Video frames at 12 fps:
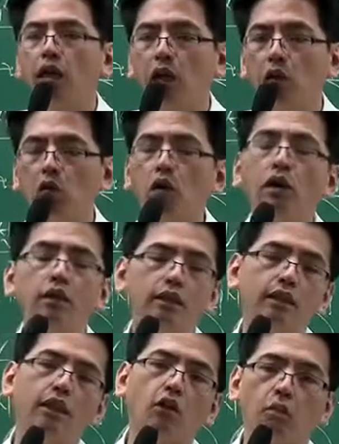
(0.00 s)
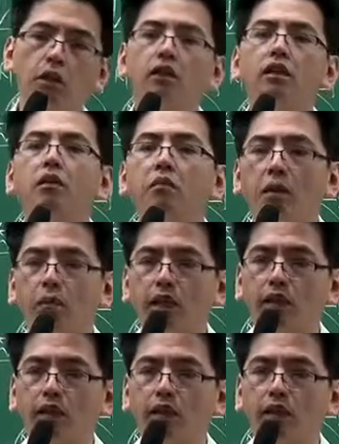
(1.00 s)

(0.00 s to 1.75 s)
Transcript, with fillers: 이루어지게 됨을 의미합니다.